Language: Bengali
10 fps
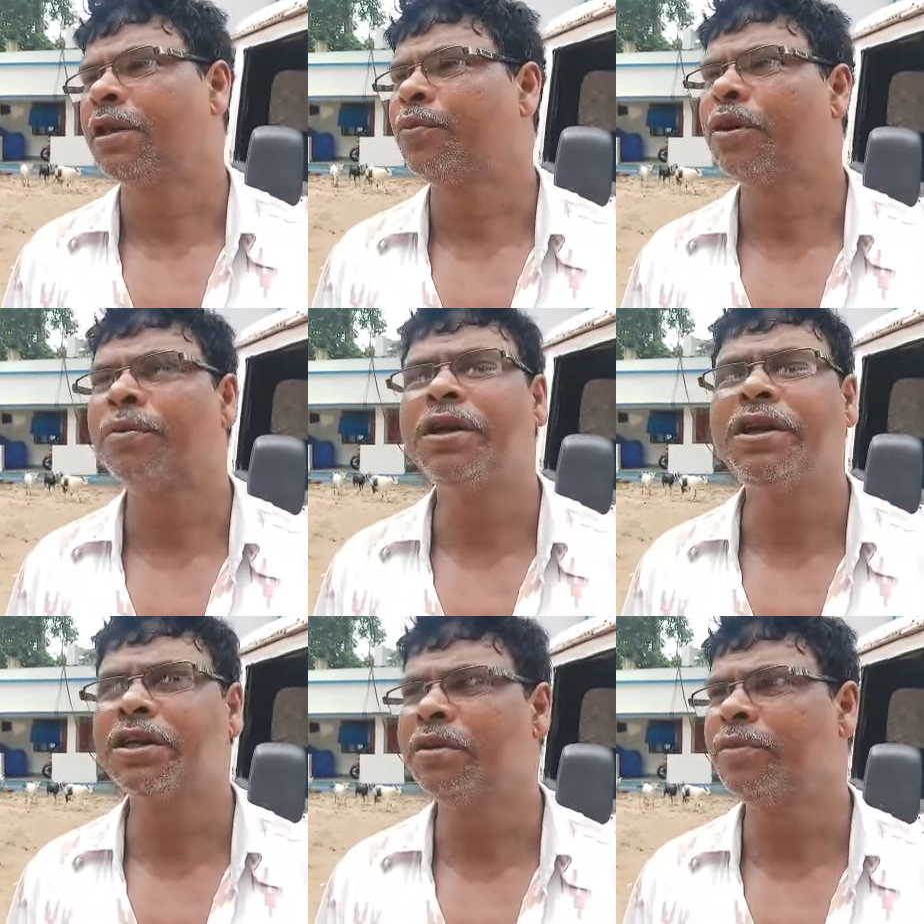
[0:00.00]
তারপর আমরা
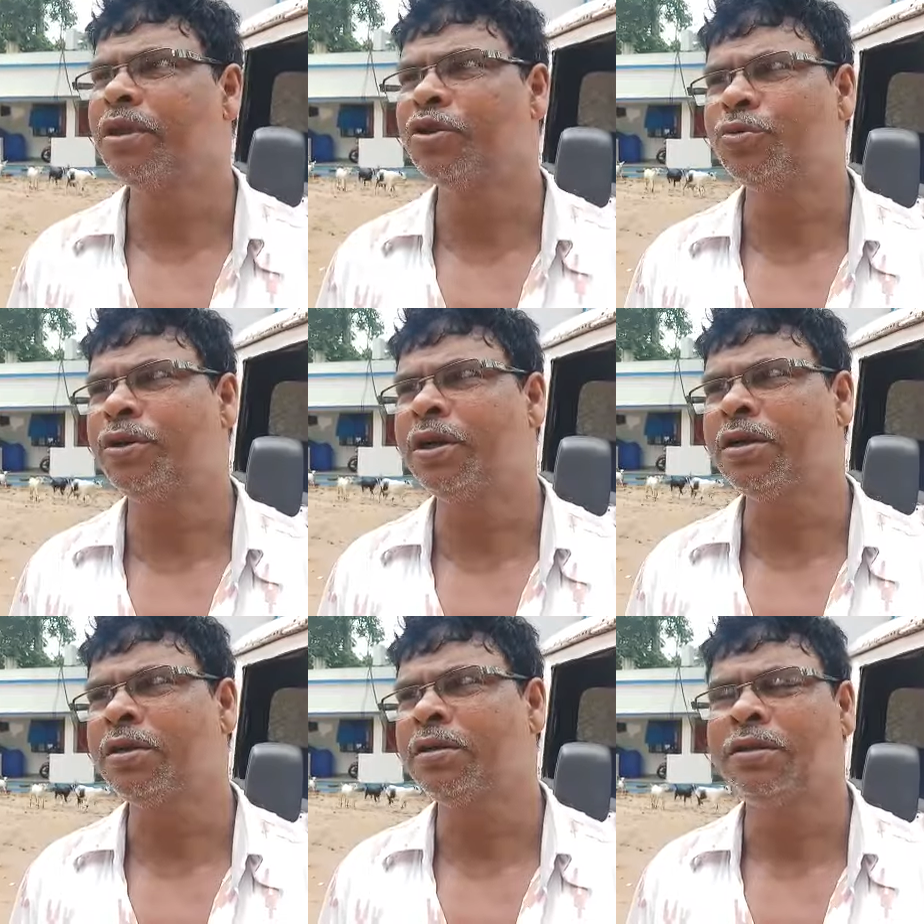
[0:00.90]
নিয়ে আসলাম বেলদা
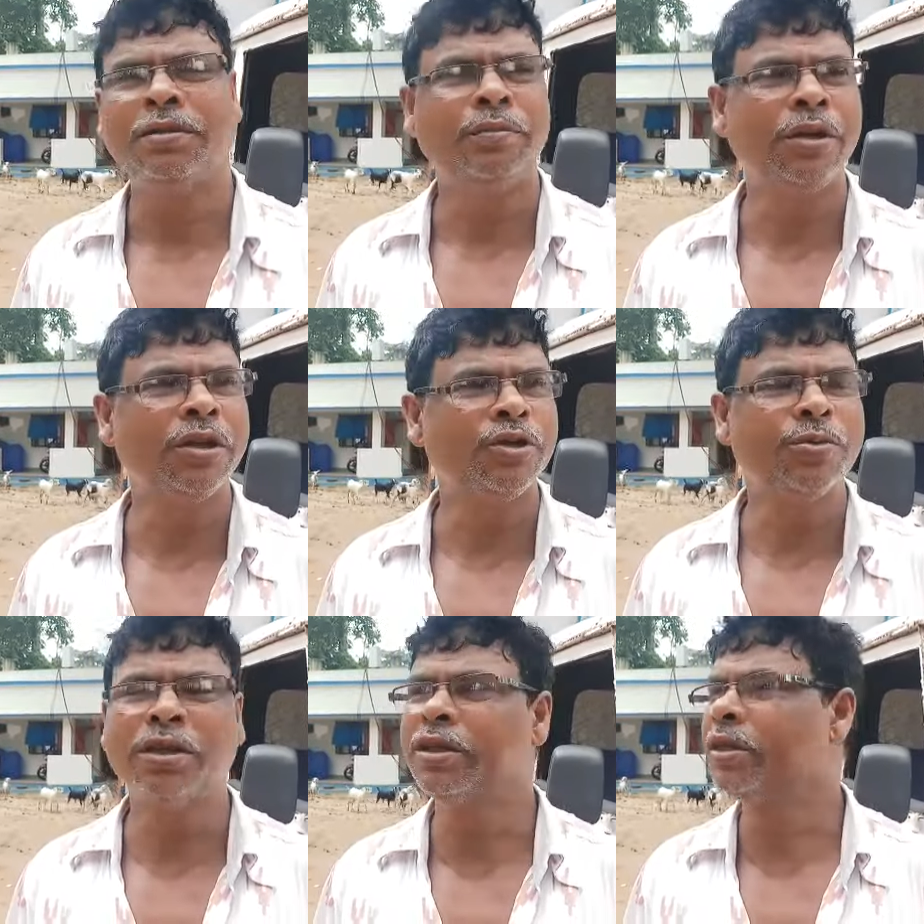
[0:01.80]
হসপিটাল বেলদা
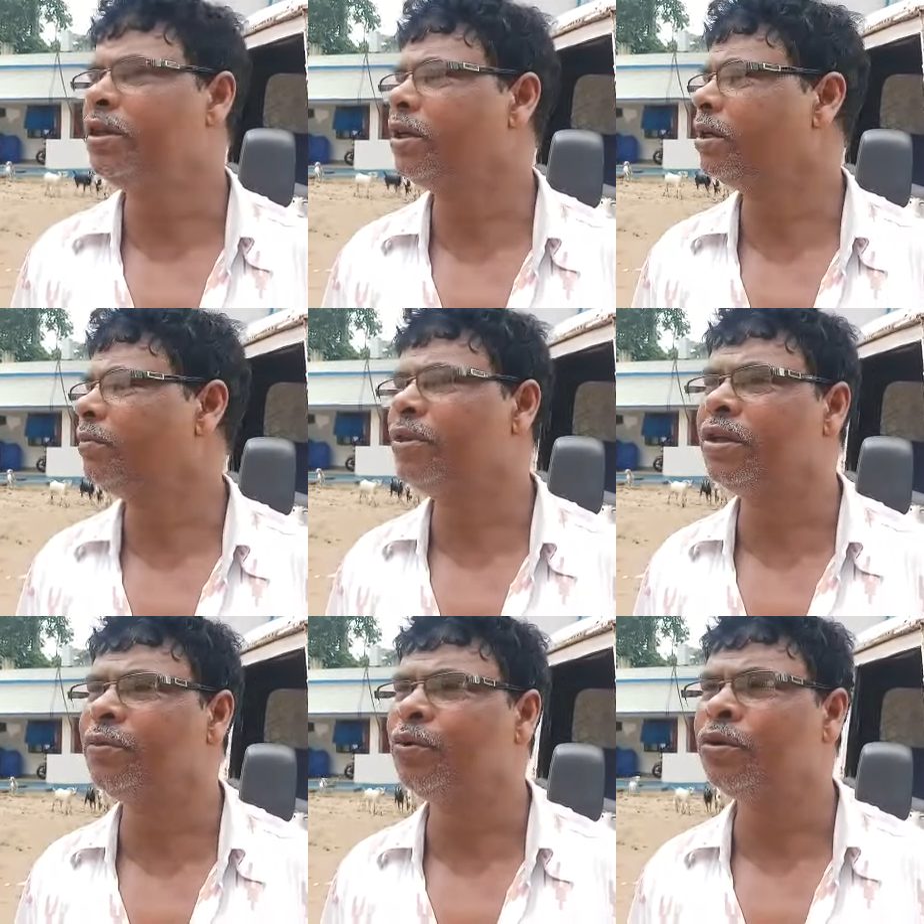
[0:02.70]
হসপিটাল থেকে নিয়ে গেছিলাম
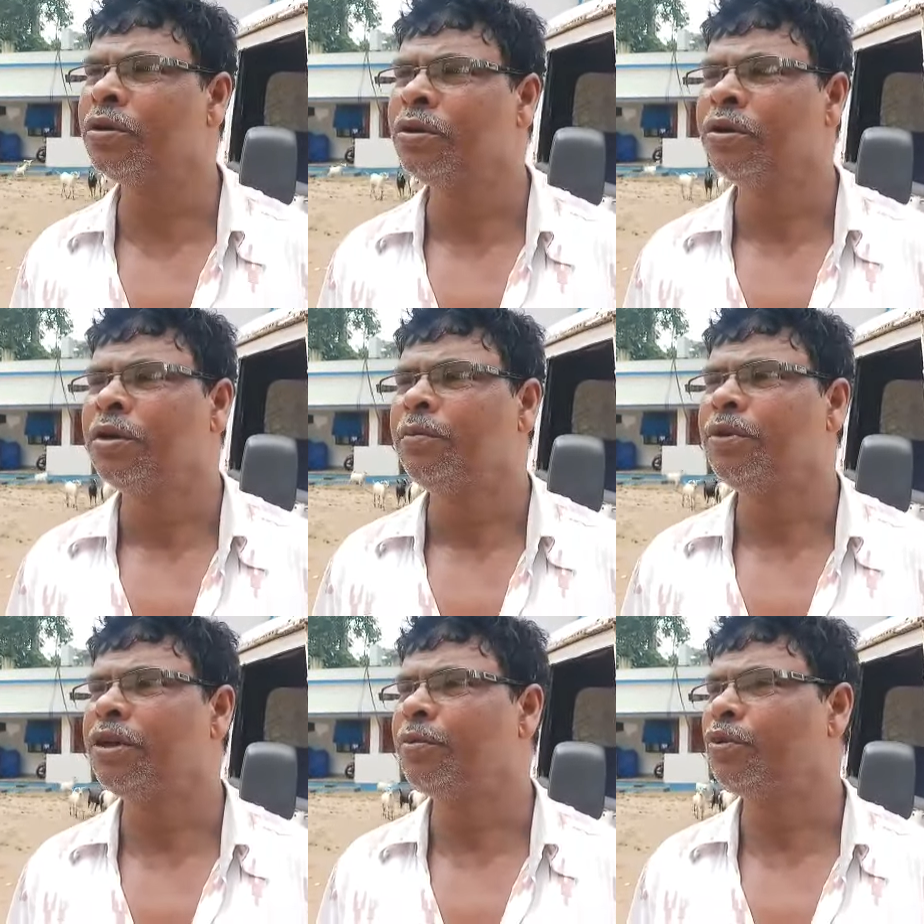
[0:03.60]
মেদিনীপুর
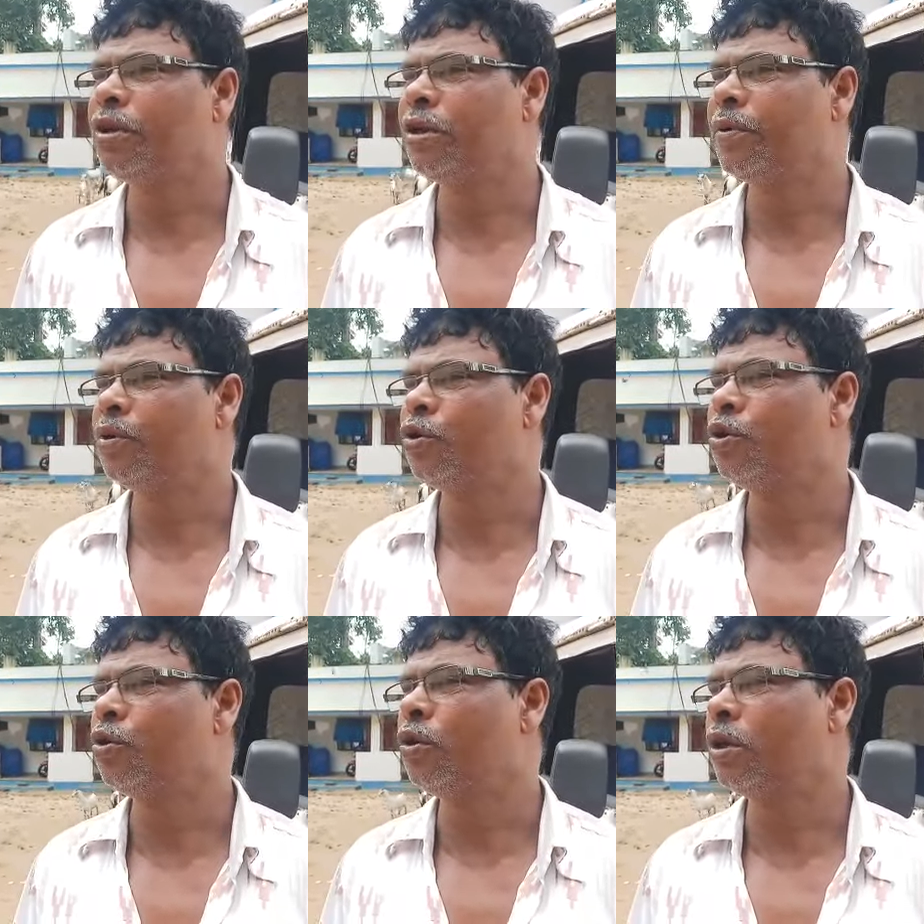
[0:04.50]
মেদিনীপুর থেকে রেফার
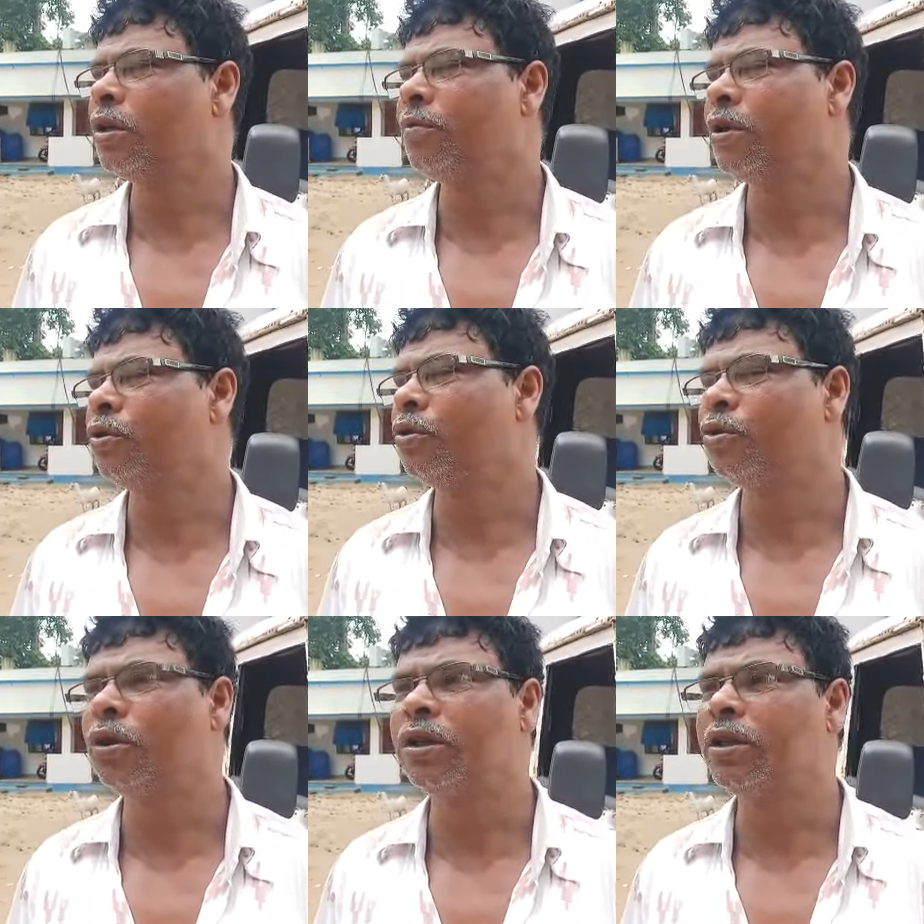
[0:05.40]
করেছিল কলকাতা আমরা
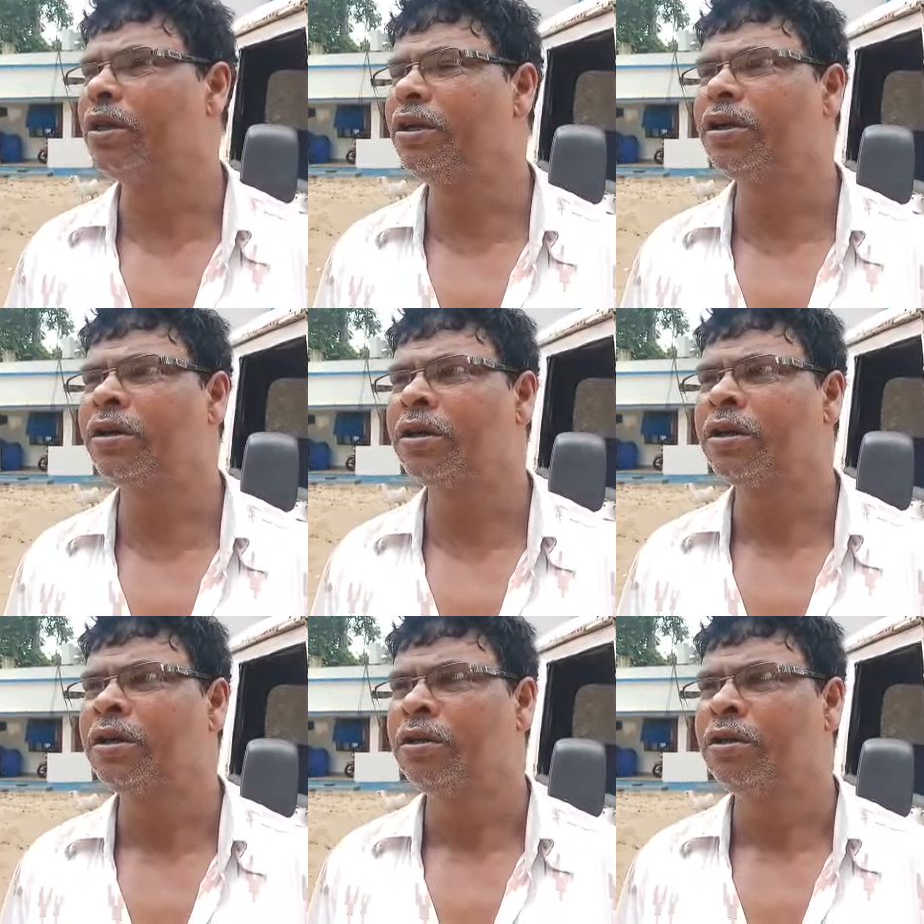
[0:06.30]
তখন কলকাতা নিয়ে যাওয়ার